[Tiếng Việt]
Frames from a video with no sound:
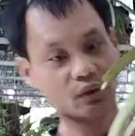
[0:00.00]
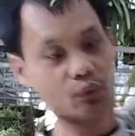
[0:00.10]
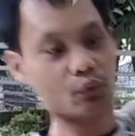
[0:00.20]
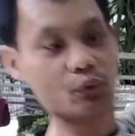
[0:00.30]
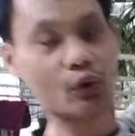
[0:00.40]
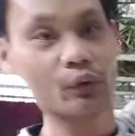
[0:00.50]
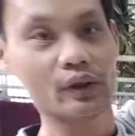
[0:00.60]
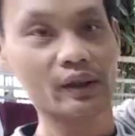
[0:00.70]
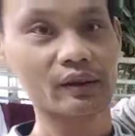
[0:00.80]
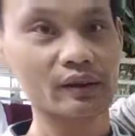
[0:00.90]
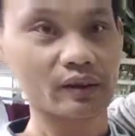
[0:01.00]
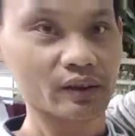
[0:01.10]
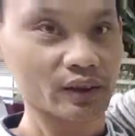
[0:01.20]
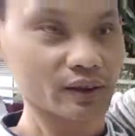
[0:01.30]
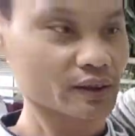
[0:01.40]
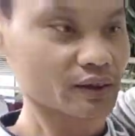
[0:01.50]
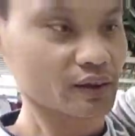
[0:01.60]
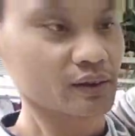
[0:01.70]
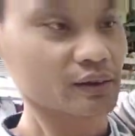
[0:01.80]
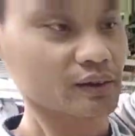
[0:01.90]
u lồi đây đấy.
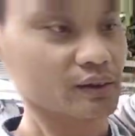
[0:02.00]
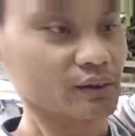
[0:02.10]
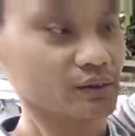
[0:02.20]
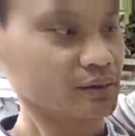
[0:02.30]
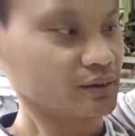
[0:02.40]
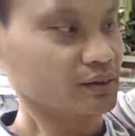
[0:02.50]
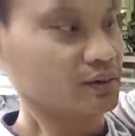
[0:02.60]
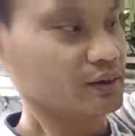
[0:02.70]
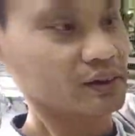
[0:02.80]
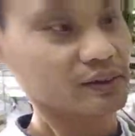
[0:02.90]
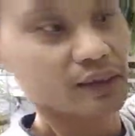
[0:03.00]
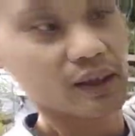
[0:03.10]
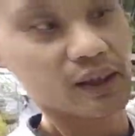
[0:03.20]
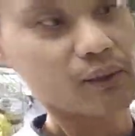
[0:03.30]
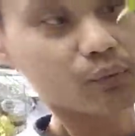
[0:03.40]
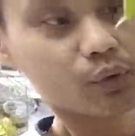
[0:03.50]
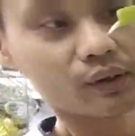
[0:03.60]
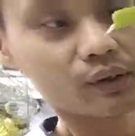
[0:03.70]
rất là đẹp luôn